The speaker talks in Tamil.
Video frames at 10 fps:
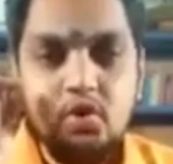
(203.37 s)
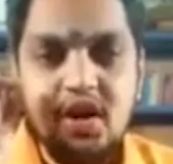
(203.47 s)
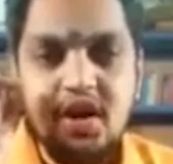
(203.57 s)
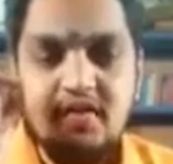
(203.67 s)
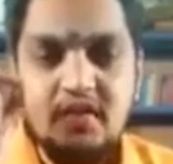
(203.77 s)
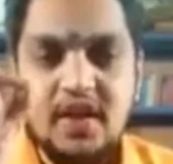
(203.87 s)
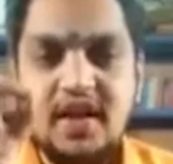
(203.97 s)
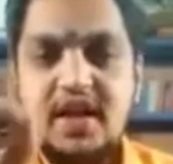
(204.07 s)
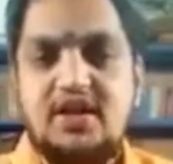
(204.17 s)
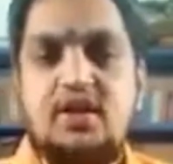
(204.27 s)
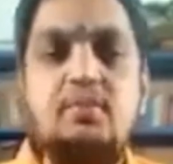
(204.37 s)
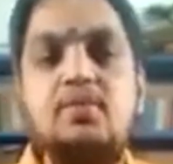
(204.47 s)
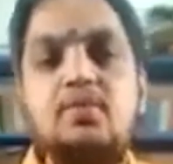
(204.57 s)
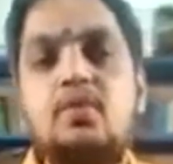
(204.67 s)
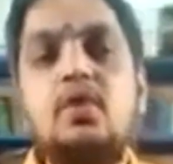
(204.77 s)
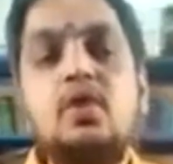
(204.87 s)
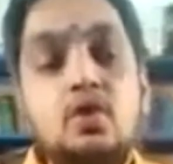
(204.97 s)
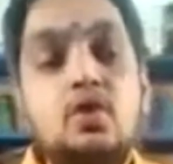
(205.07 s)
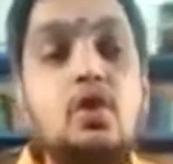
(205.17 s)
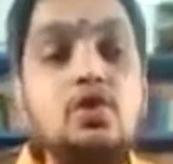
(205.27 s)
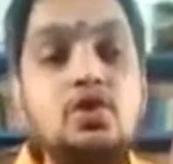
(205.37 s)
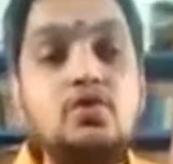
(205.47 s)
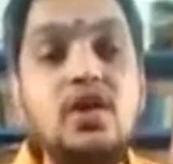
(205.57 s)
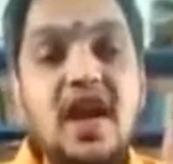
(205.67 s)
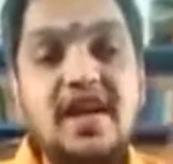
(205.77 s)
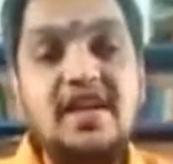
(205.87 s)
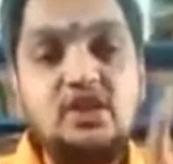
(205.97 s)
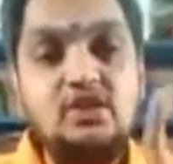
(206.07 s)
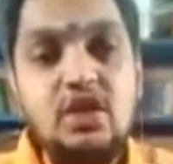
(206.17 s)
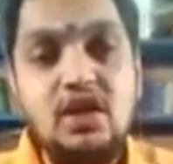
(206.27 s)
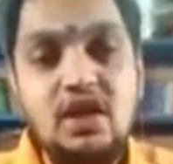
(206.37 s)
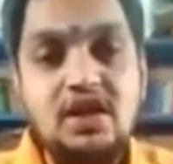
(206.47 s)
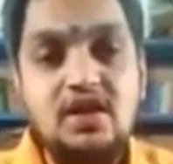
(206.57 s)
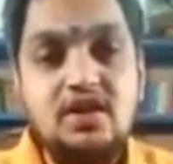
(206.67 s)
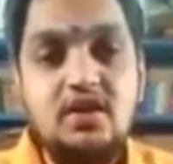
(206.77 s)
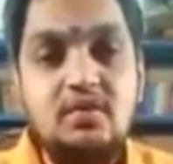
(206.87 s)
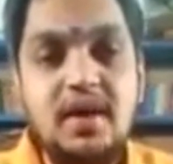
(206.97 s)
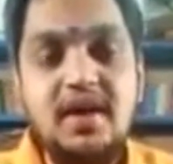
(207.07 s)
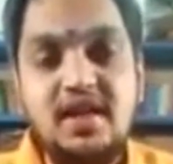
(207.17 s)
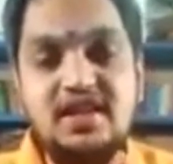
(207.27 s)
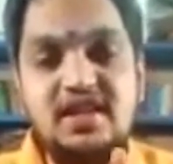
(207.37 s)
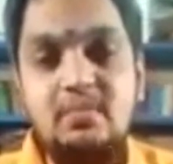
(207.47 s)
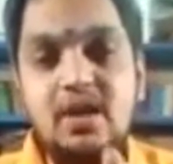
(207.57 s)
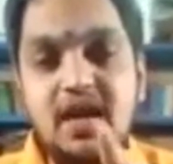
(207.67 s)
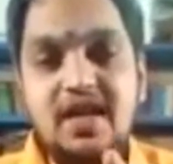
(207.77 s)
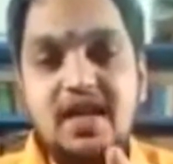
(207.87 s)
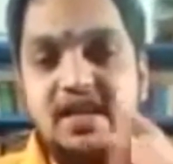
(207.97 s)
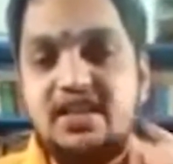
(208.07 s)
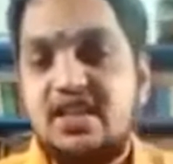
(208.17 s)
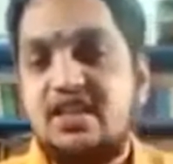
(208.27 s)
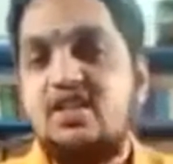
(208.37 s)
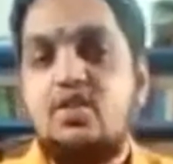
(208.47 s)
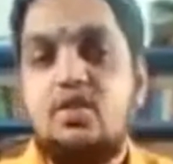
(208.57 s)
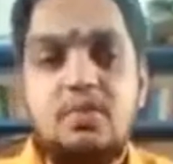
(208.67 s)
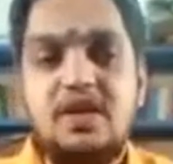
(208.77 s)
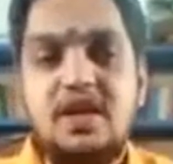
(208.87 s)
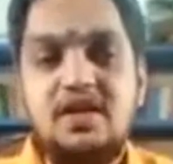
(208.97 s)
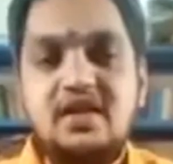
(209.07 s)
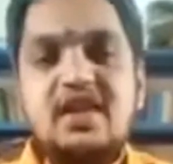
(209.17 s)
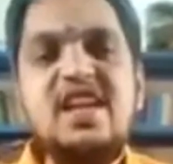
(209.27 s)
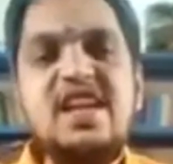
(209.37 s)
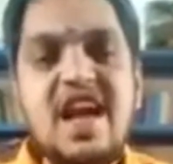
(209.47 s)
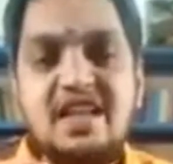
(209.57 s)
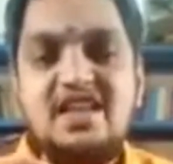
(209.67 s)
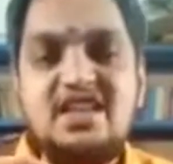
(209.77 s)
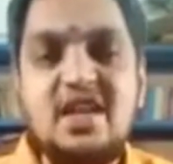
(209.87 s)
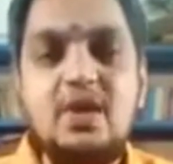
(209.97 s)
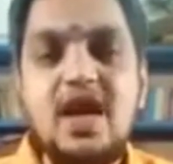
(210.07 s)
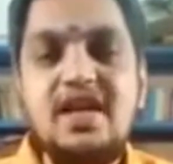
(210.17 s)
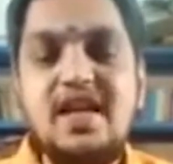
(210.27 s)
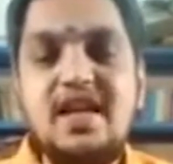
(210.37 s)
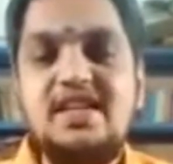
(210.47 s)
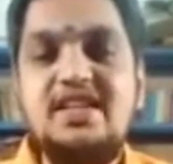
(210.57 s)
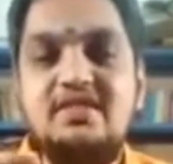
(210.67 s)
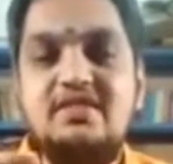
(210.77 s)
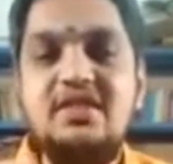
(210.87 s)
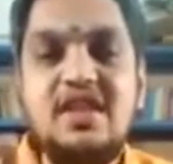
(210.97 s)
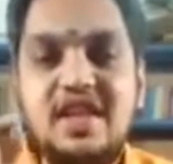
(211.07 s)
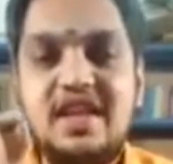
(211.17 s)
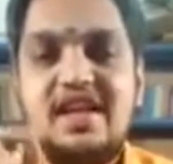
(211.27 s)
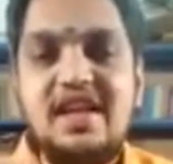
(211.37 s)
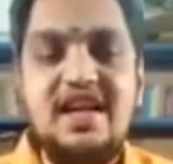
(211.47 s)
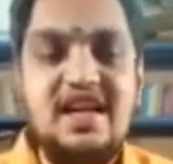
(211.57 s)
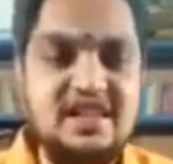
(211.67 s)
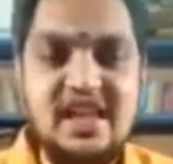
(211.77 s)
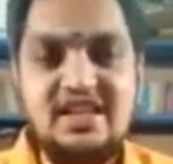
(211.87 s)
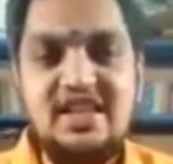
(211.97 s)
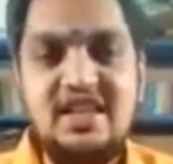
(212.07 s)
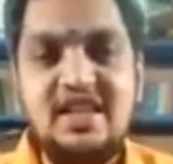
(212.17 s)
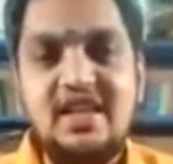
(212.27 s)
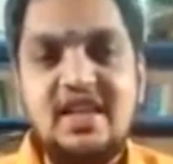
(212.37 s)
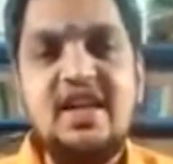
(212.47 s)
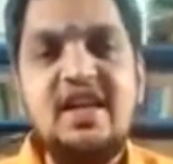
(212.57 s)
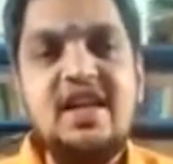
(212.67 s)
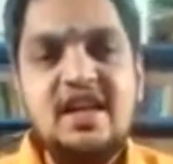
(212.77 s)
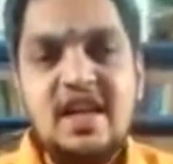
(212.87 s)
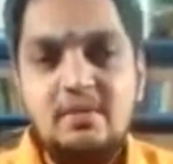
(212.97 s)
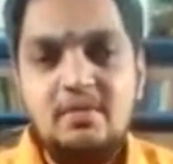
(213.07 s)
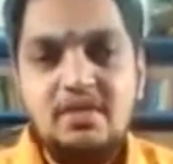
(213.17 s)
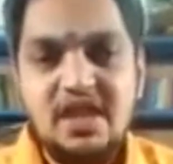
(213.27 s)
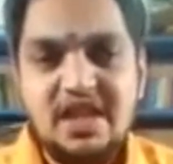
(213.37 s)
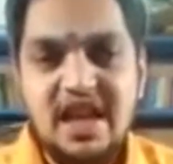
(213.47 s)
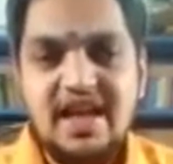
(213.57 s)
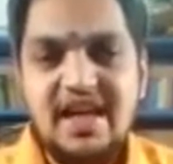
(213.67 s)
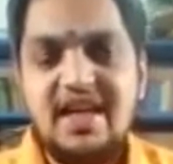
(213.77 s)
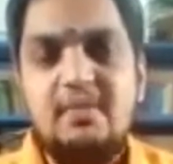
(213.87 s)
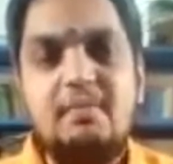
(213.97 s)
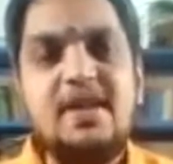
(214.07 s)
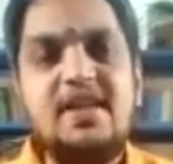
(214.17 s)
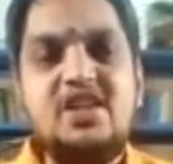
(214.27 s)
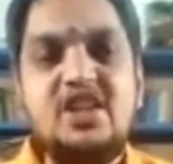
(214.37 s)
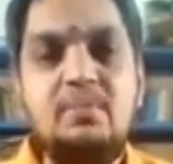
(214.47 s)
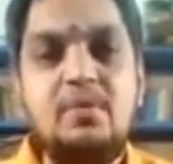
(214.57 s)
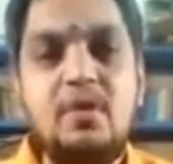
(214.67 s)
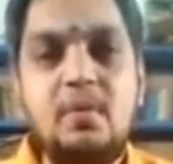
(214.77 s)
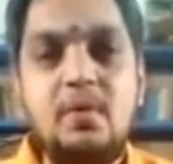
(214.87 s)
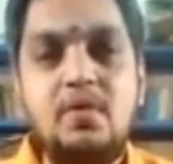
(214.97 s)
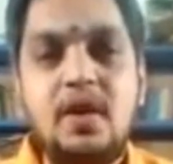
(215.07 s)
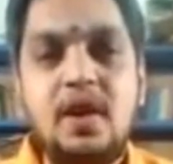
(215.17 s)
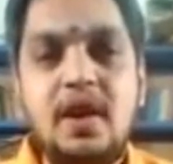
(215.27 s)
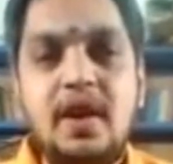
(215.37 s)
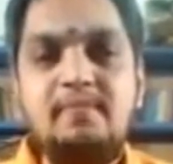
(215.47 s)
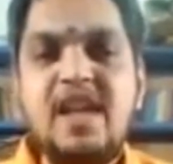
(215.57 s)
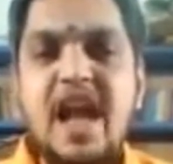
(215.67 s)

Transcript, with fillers: சுகரை கட்டுப்படுத்தும் லோ சுகர் ஹை சுகர் ரெண்டுத்துக்குமே இந்த செபுலாகிக் ஆசிடுங்கிறது ரொம்ப நல்லது அந்த செபுலாகிக் ஆசிடு வந்து நெல்லிக்காயில் ஜாஸ்தி இருக்குது நம்ம வந்து கடைக்கு மெடிக்கல் ஷாப்புக்கு போகிறோம்னா